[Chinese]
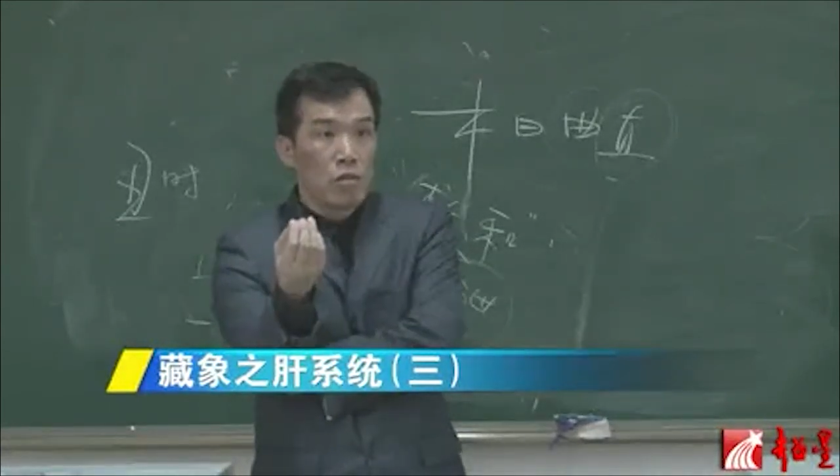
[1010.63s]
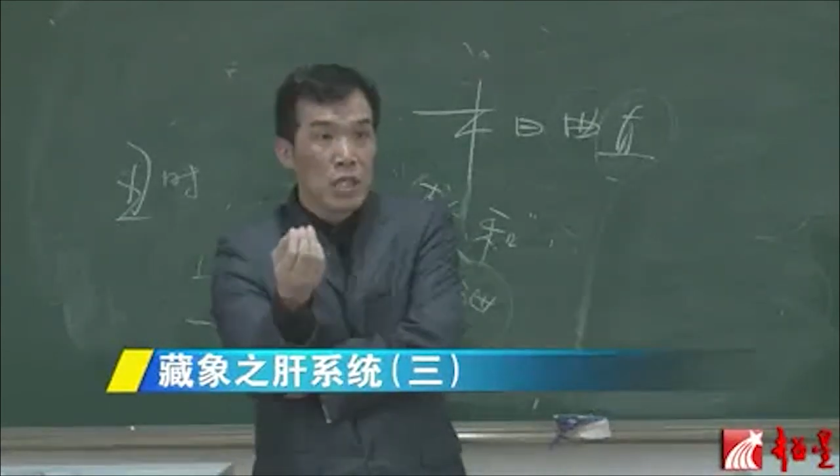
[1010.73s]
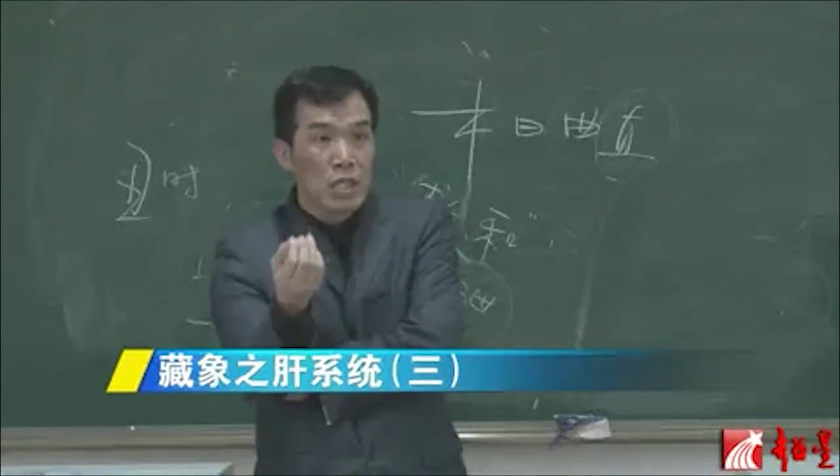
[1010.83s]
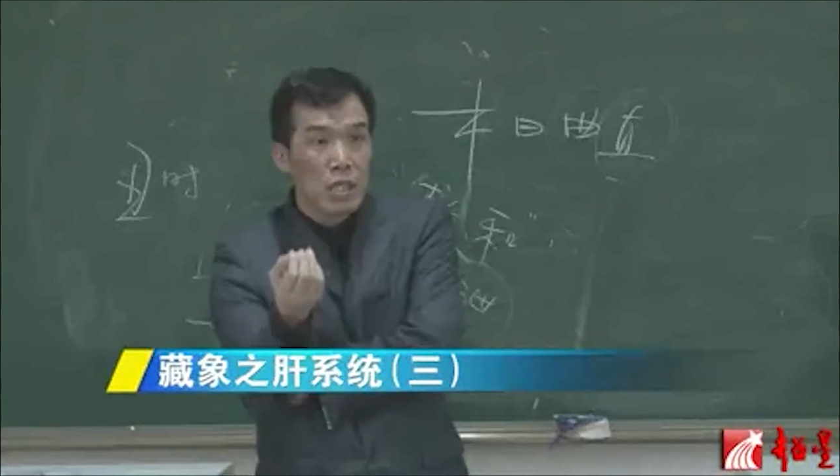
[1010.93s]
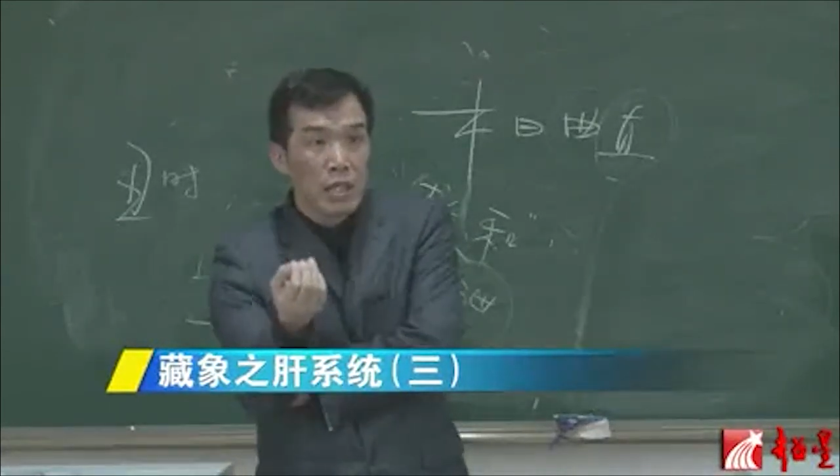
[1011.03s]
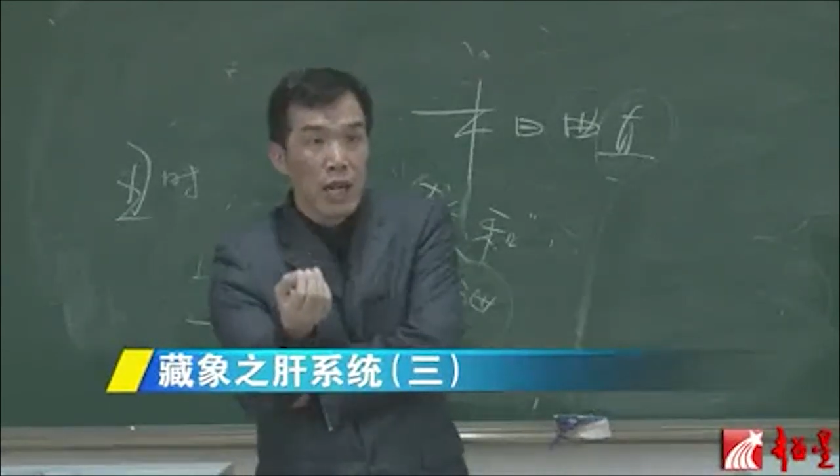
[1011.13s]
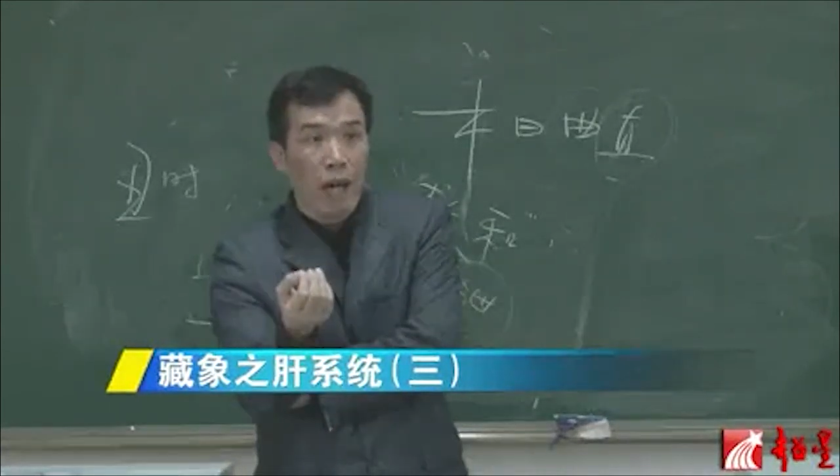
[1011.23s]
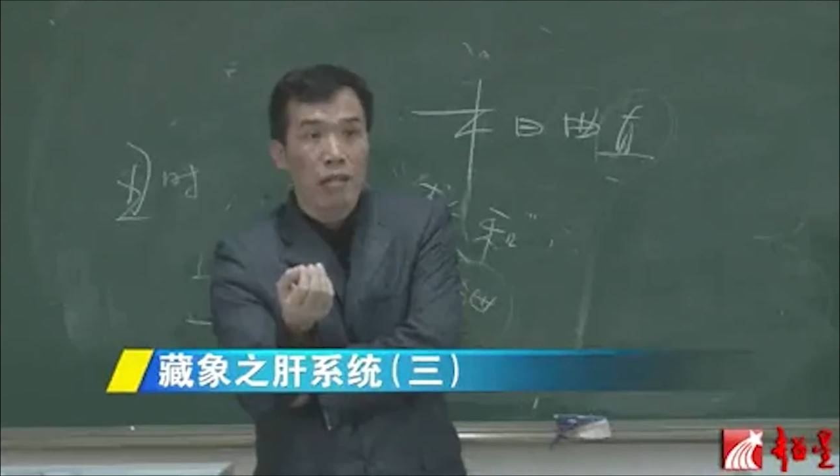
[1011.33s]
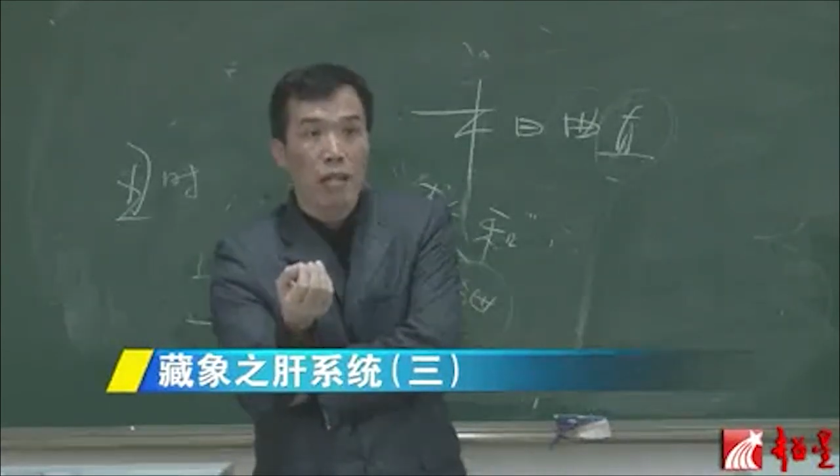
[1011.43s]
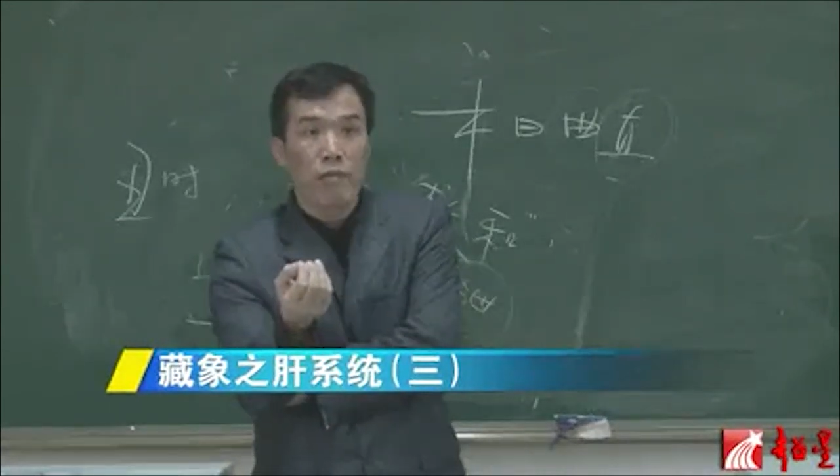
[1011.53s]
营
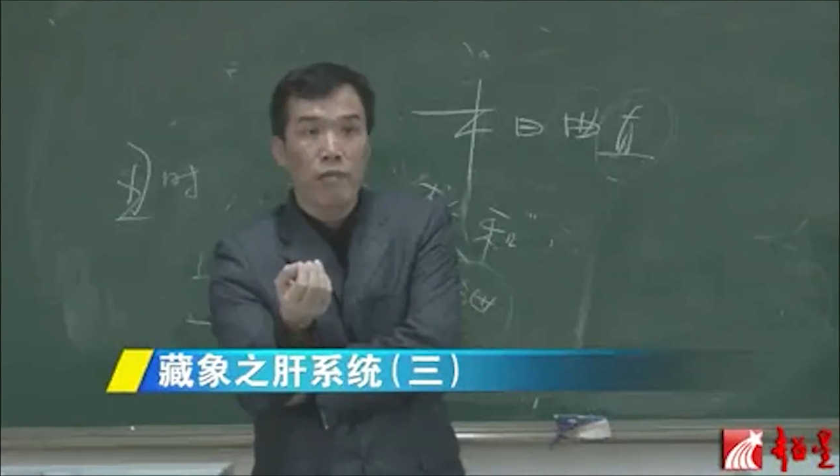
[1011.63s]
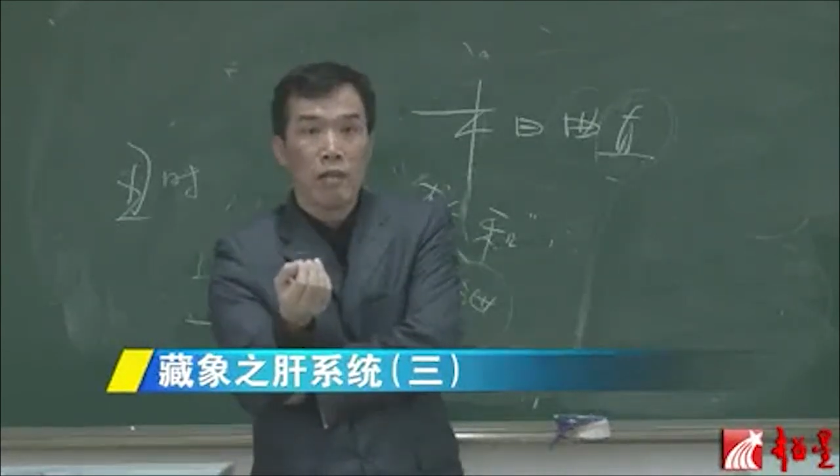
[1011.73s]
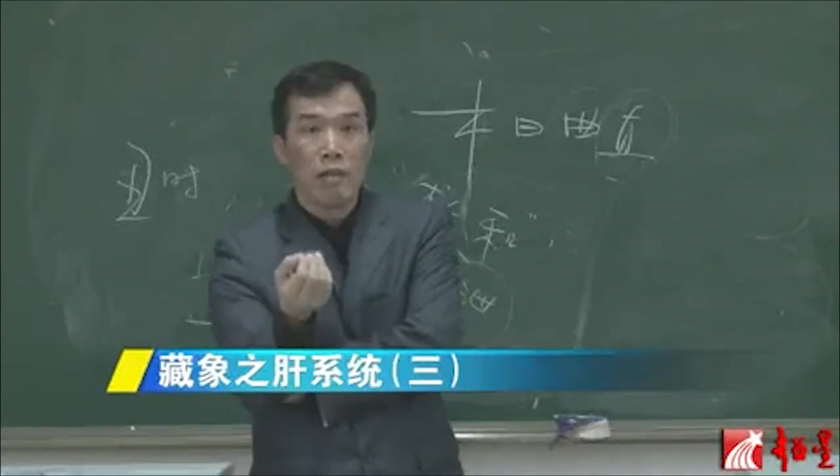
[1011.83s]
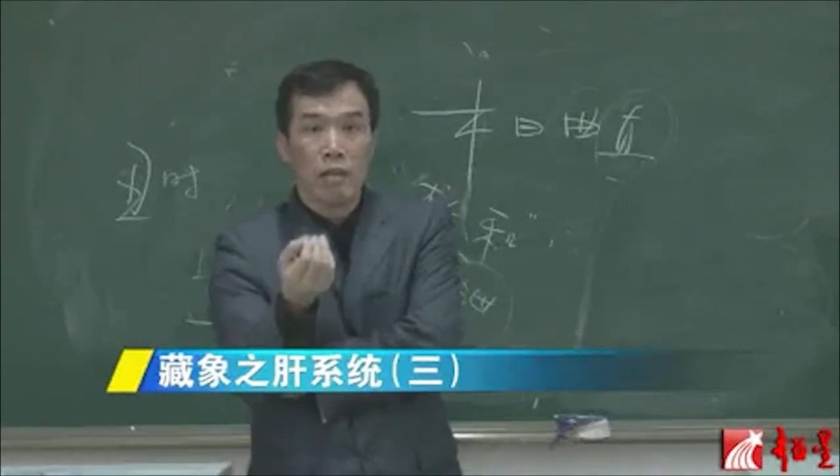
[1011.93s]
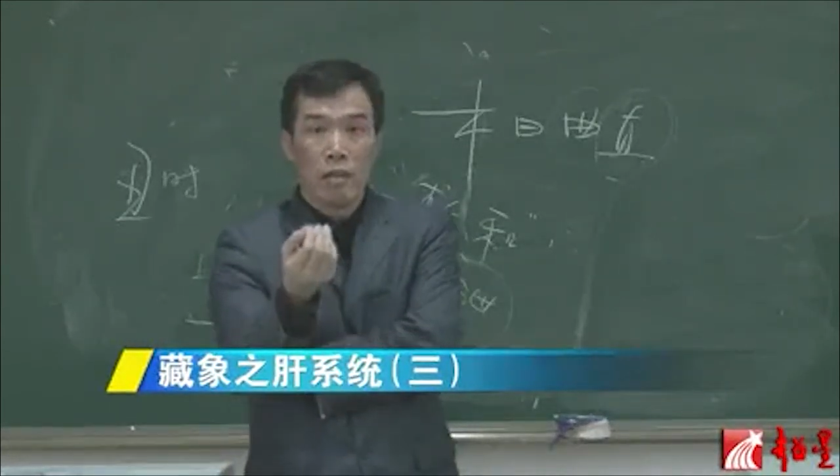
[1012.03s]
养成分